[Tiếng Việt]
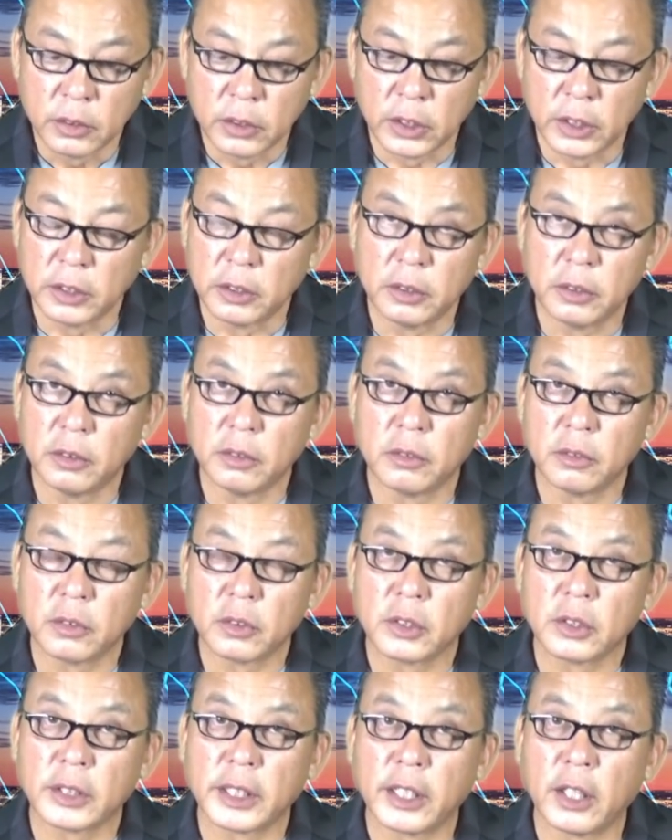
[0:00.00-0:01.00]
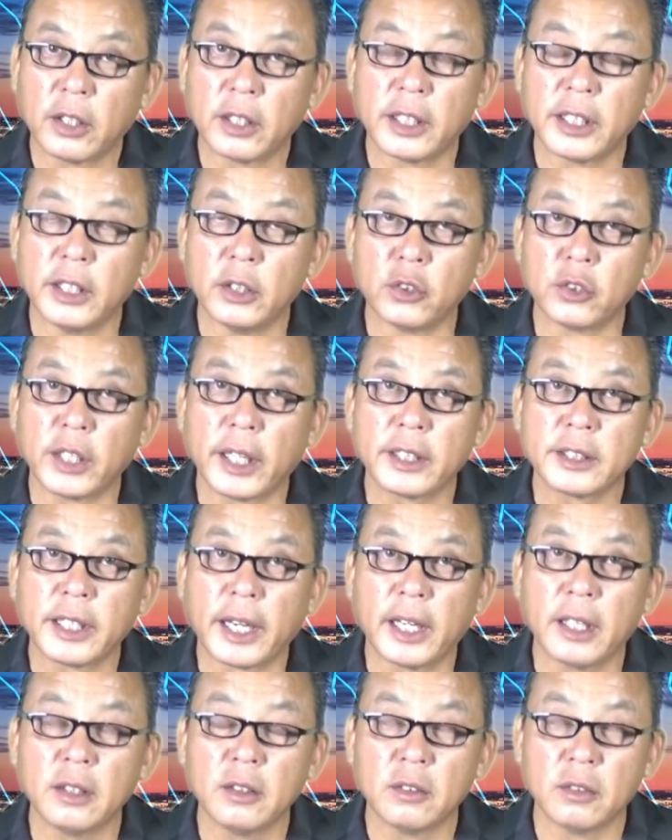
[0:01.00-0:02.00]
nhưng cái đó là điều chắc
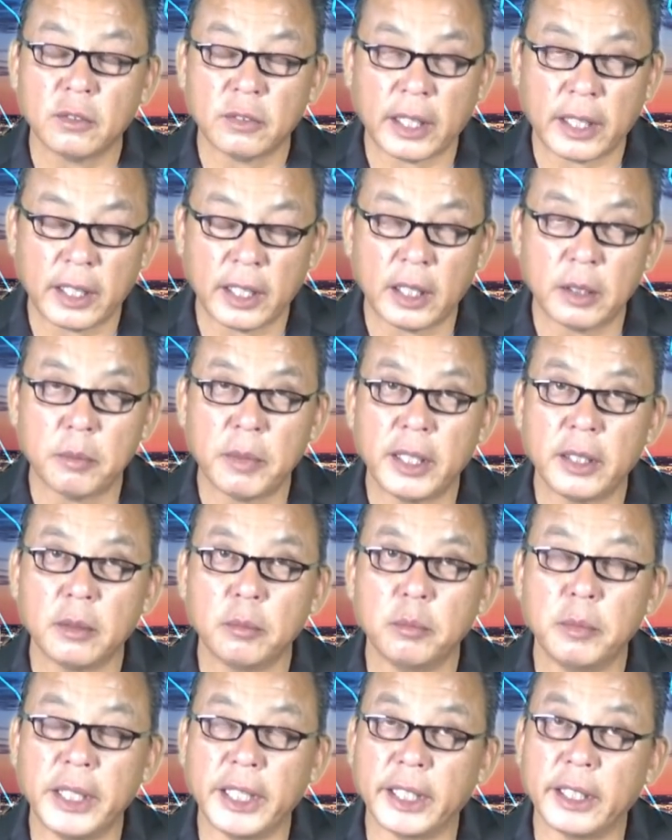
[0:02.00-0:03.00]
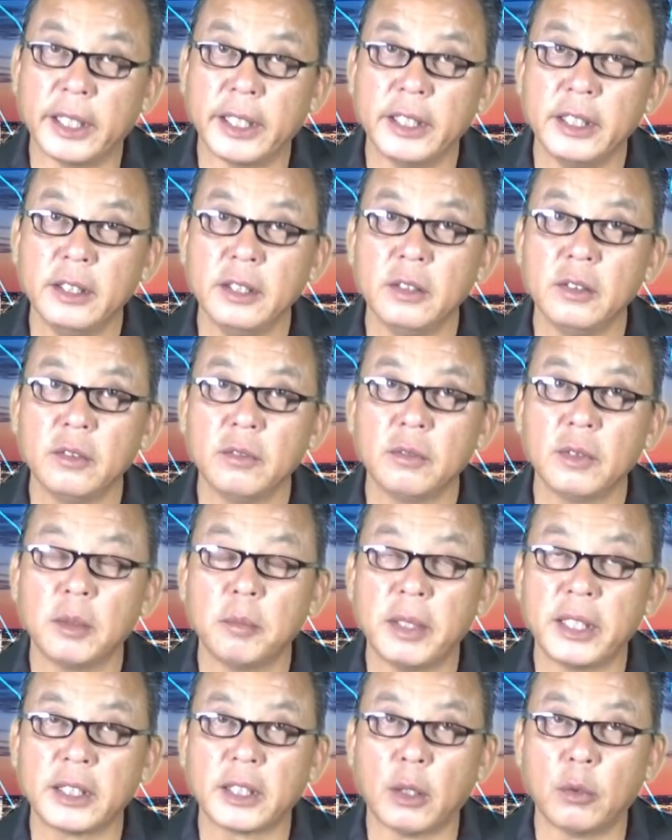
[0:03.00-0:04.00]
chắn và ở bên biện lý với
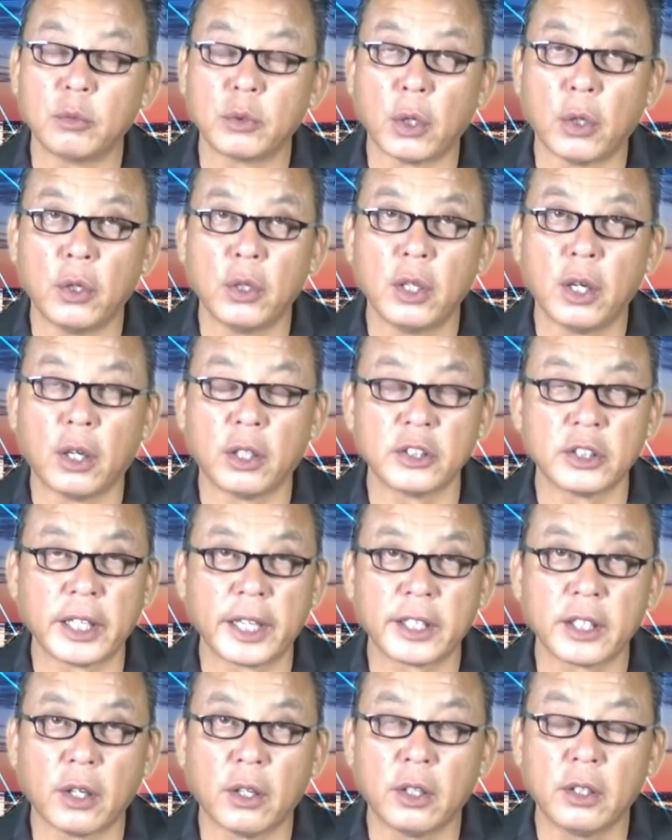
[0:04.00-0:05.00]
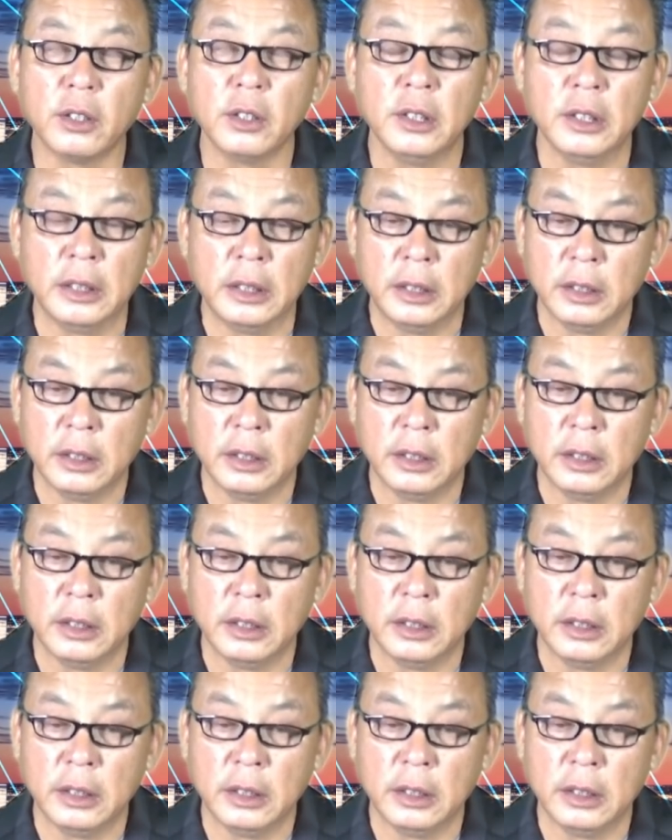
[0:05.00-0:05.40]
bên công tố họ sẽ có